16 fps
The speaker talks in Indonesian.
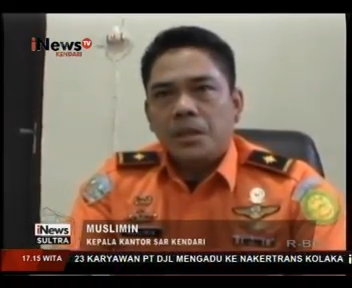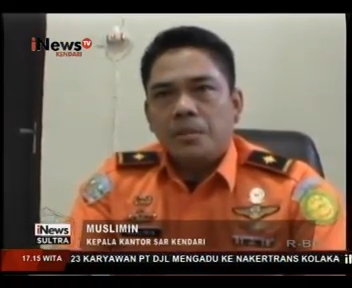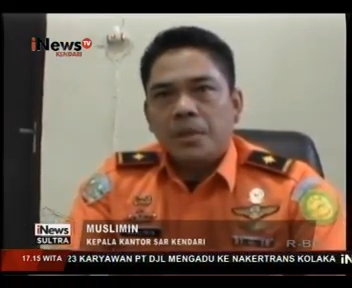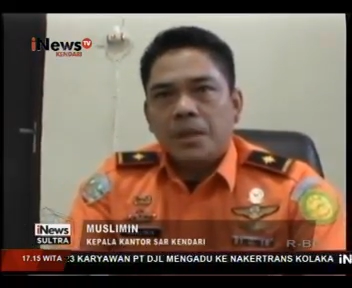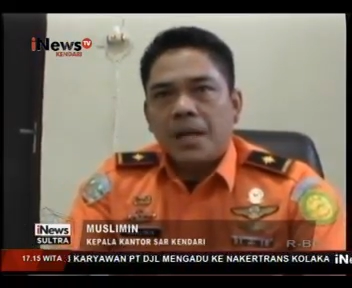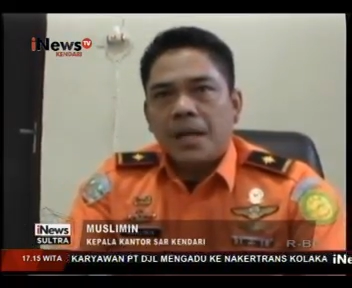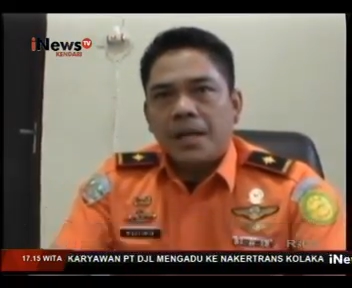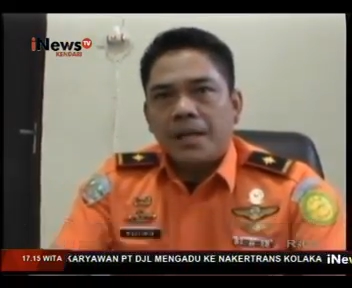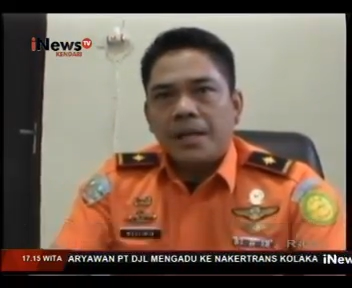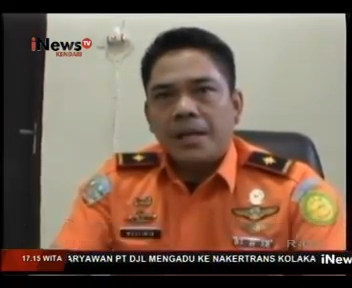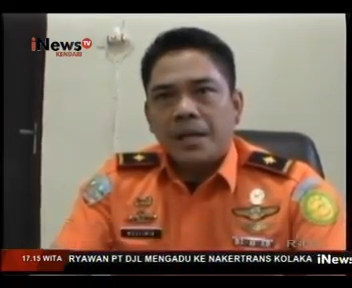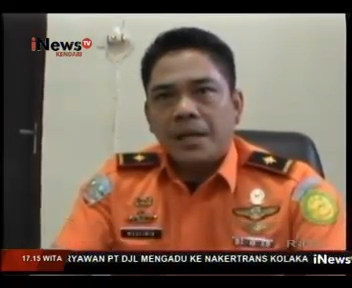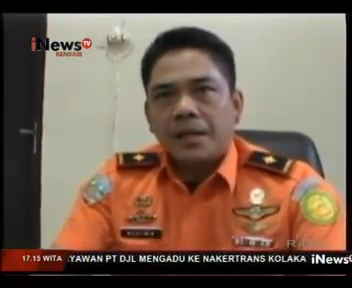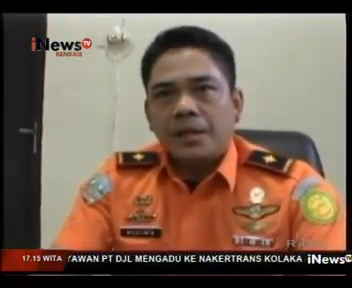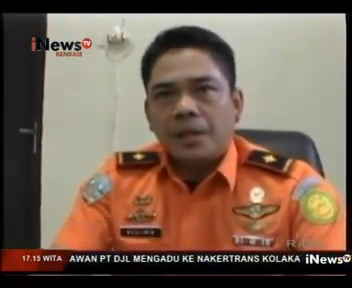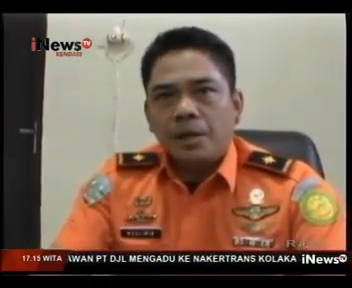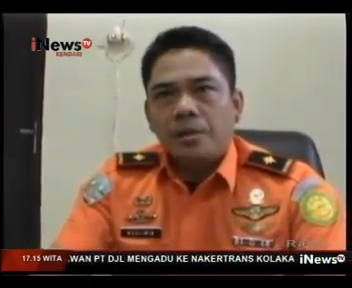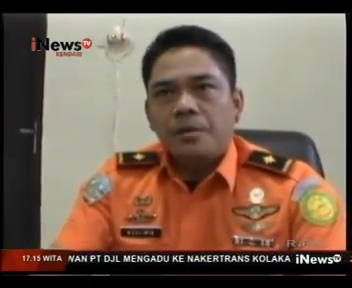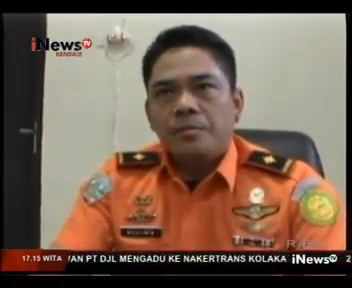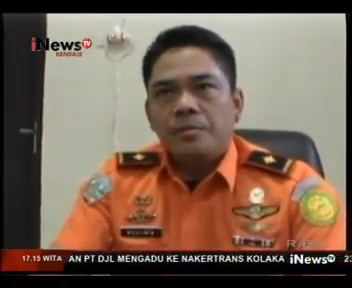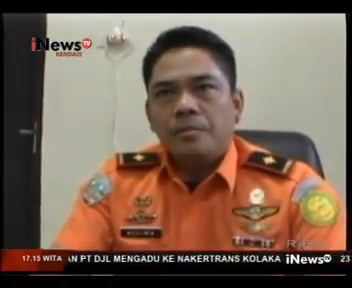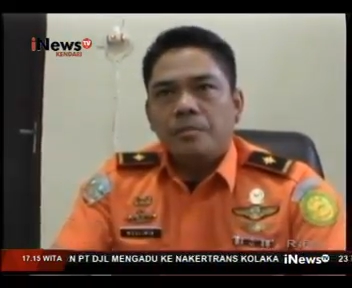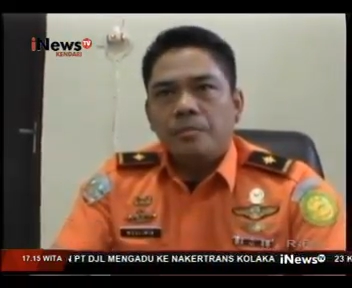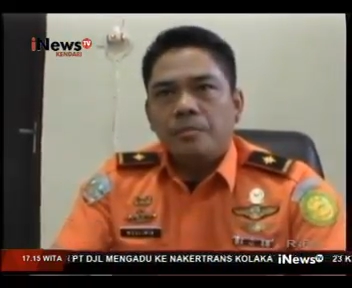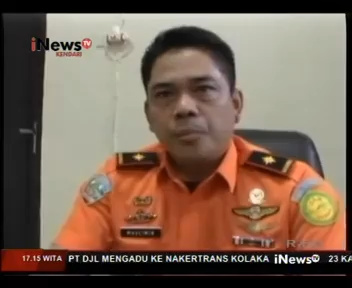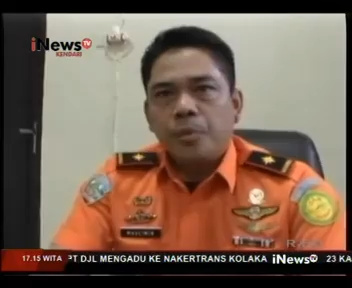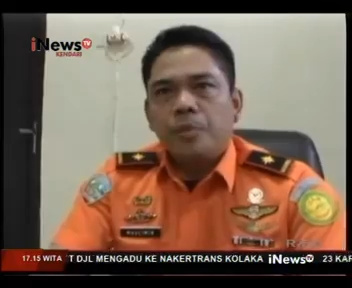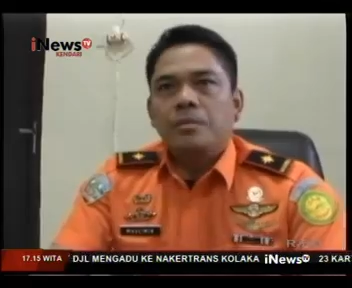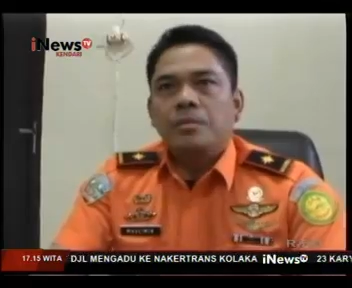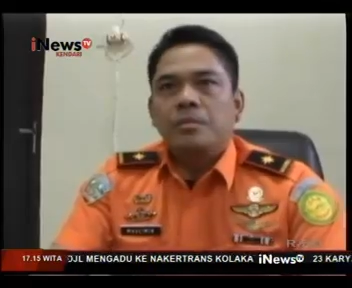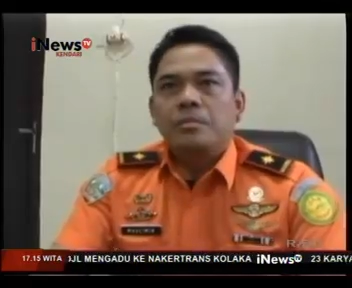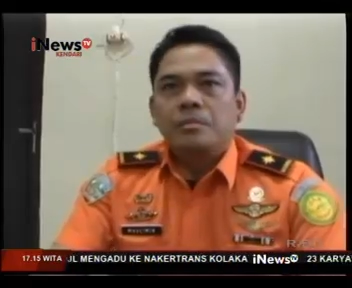berlayar
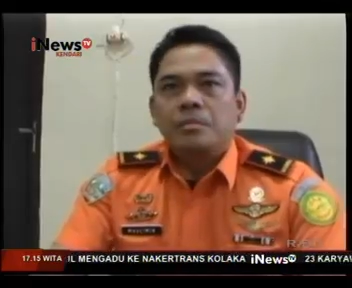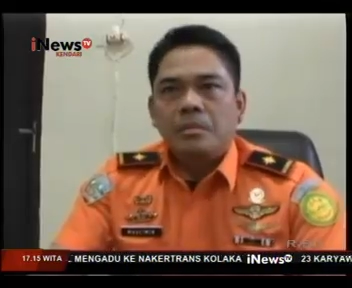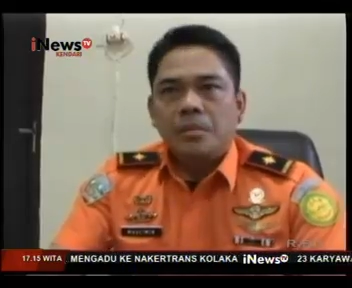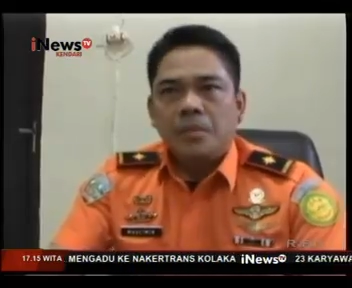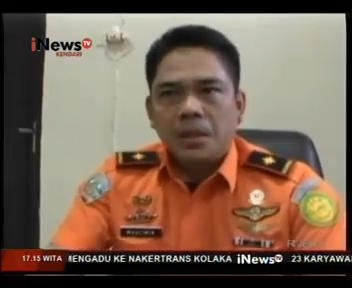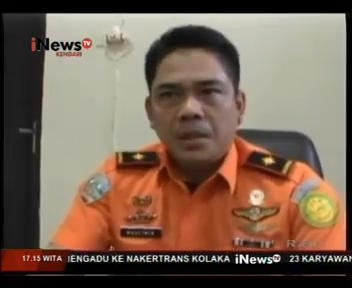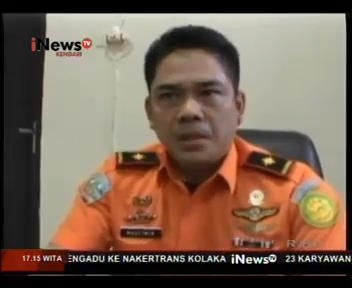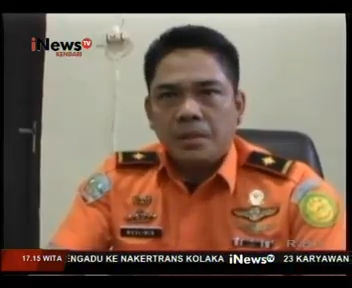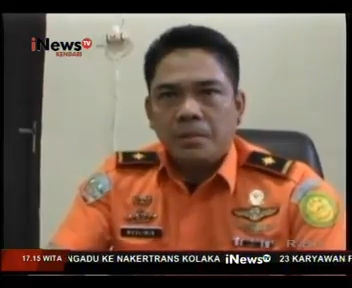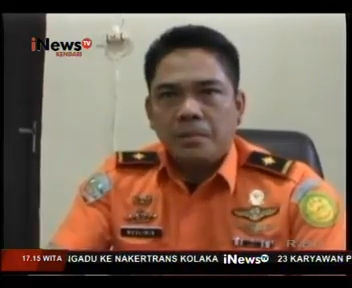ataupun e,